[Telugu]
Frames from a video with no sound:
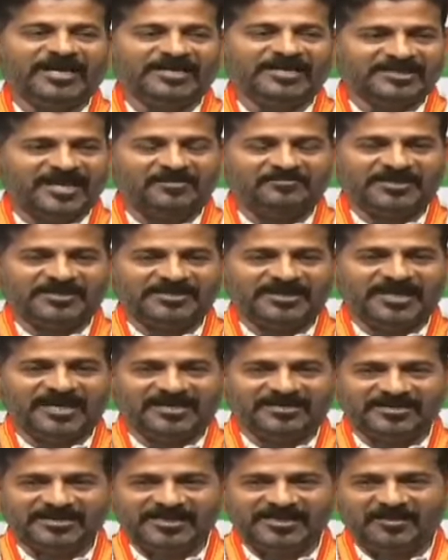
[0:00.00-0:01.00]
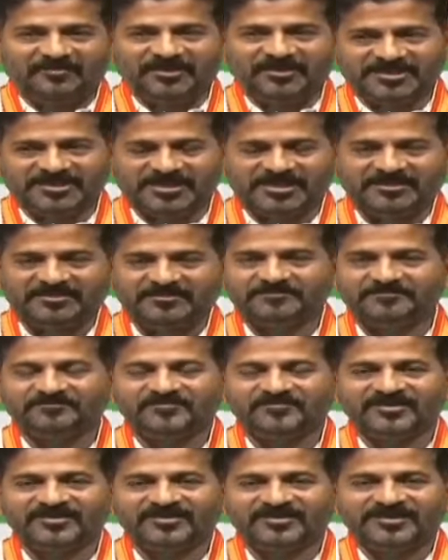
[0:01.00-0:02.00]
వెంకటరామరెడ్డి గారిని నియమించి
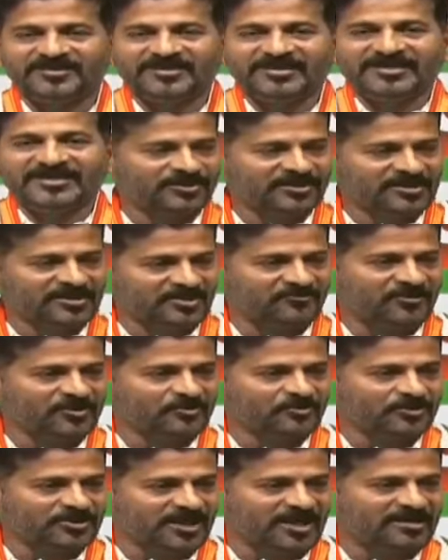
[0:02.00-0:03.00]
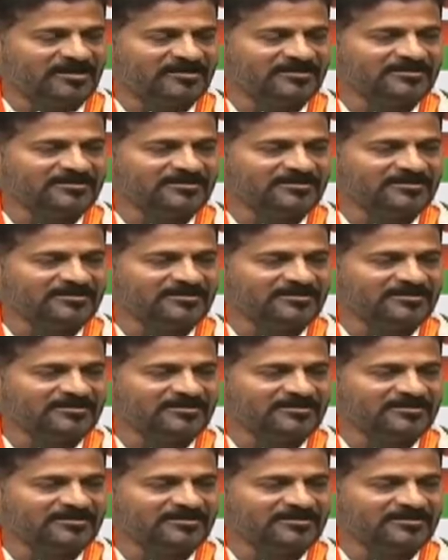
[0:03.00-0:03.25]
నిధులు ఇవ్వకుండా